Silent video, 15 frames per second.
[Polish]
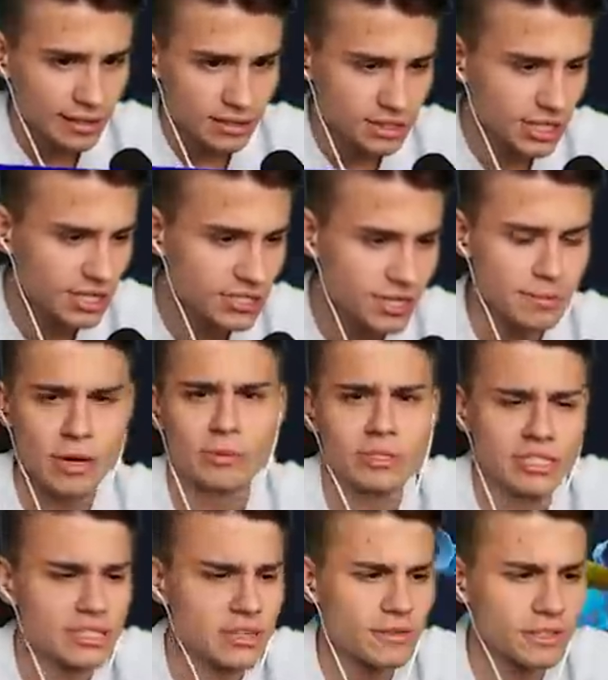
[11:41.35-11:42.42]
Gdzie indziej miałby
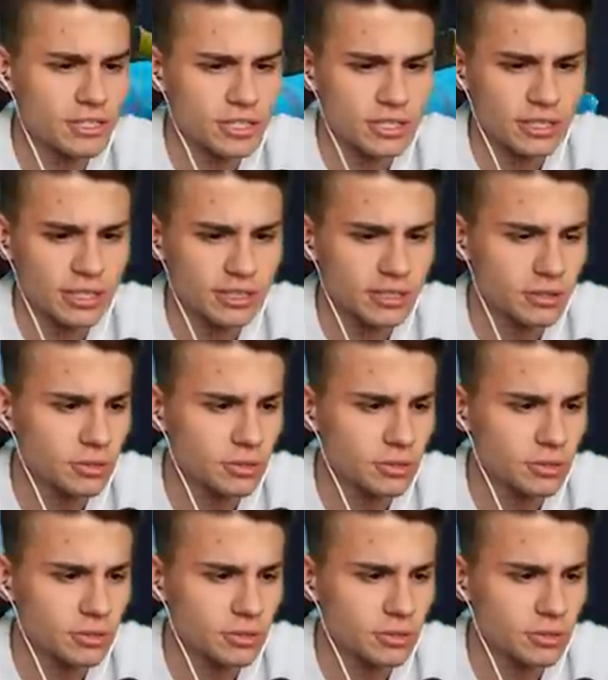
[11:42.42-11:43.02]
się schować, jak nie